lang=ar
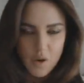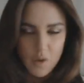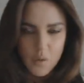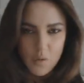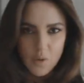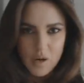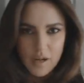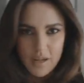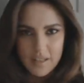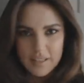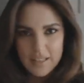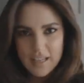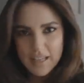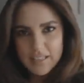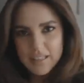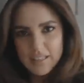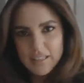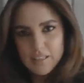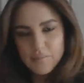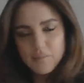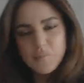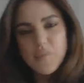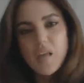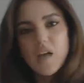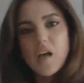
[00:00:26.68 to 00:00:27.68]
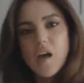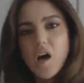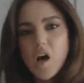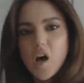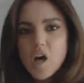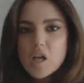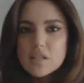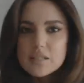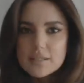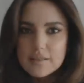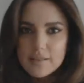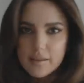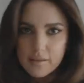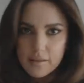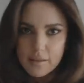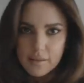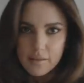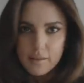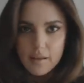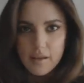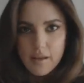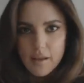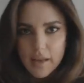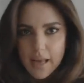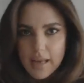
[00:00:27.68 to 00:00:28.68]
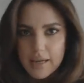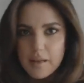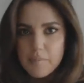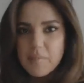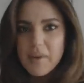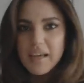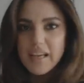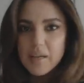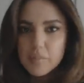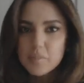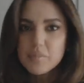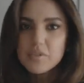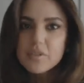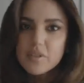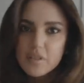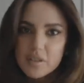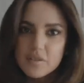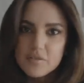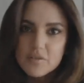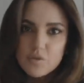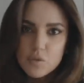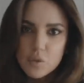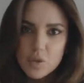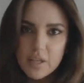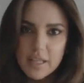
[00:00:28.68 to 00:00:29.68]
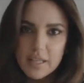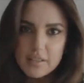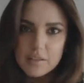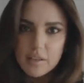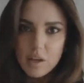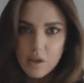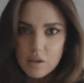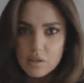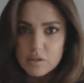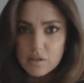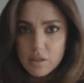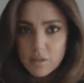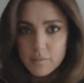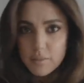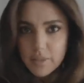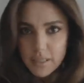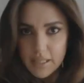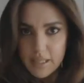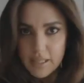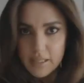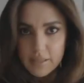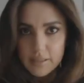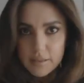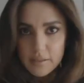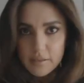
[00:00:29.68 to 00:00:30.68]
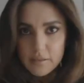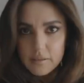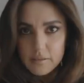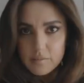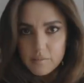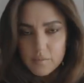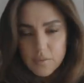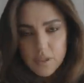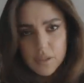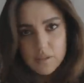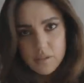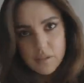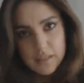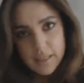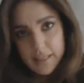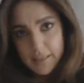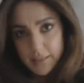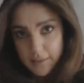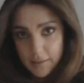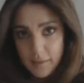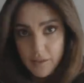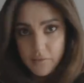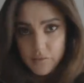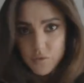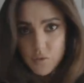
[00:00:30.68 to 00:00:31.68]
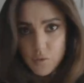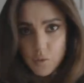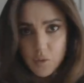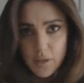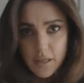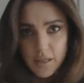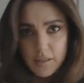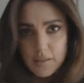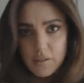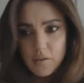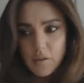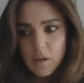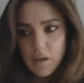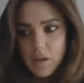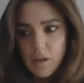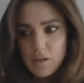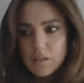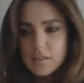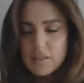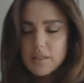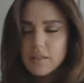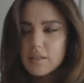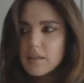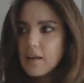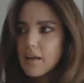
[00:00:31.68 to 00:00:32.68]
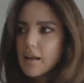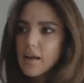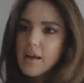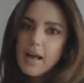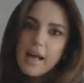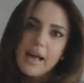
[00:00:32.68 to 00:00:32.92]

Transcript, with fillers: هو يعني قصدك انا بحب التلفزيونات اكتر من هاني من هاني نفسه يعني ولا قصدك